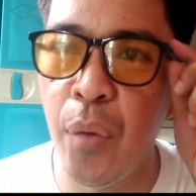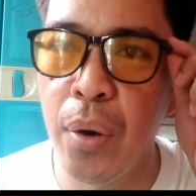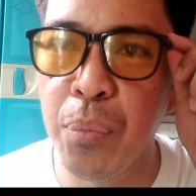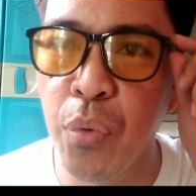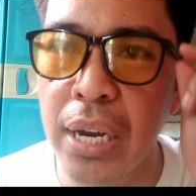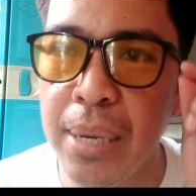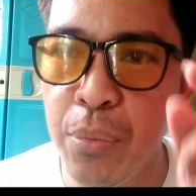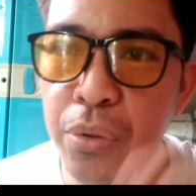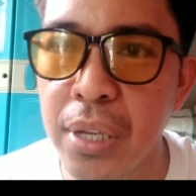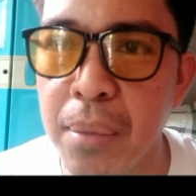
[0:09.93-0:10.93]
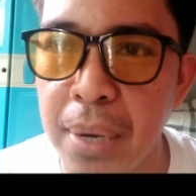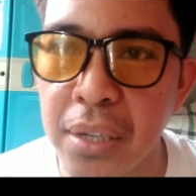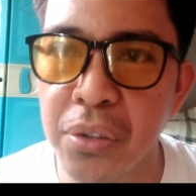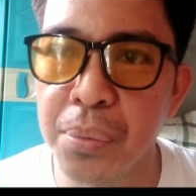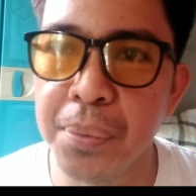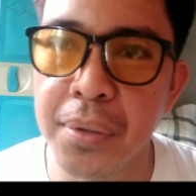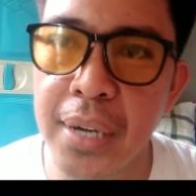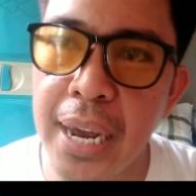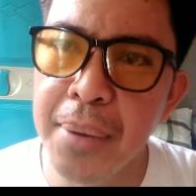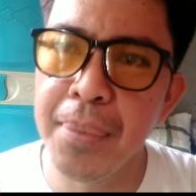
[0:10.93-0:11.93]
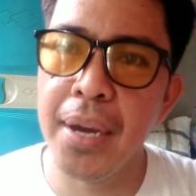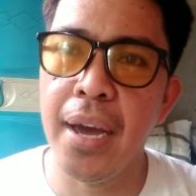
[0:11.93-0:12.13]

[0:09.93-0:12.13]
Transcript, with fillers: huwag mong kalimutan mag-subscribe